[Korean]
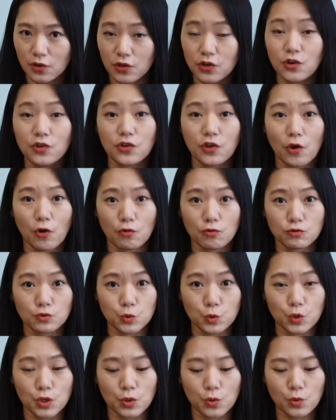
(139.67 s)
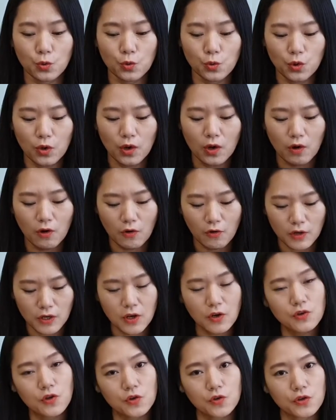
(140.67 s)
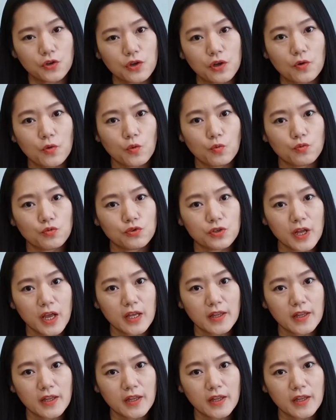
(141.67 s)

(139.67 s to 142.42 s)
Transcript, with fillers: 이런 경우도 있고 어, 이건 어떻게 공부를 해야